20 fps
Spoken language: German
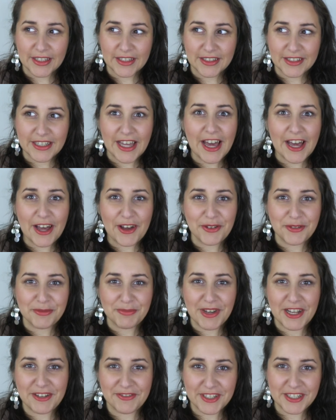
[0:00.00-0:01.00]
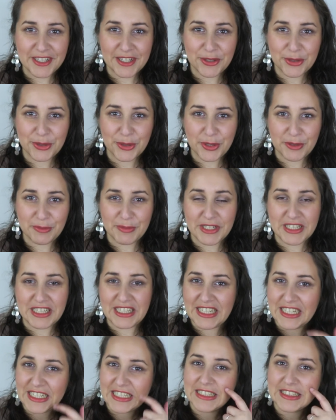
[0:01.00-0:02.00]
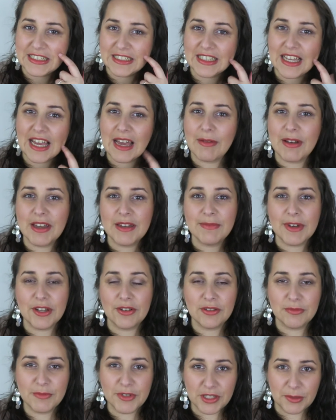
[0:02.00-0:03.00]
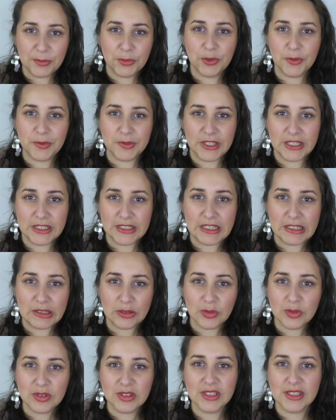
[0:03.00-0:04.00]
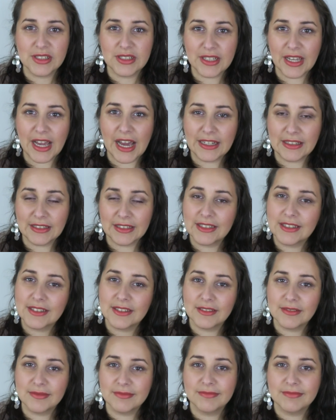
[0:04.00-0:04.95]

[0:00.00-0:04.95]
Ja, und mal wieder schön mit Licht, aber immer noch mit einem doofen Hintergrund. Ist gerade nicht...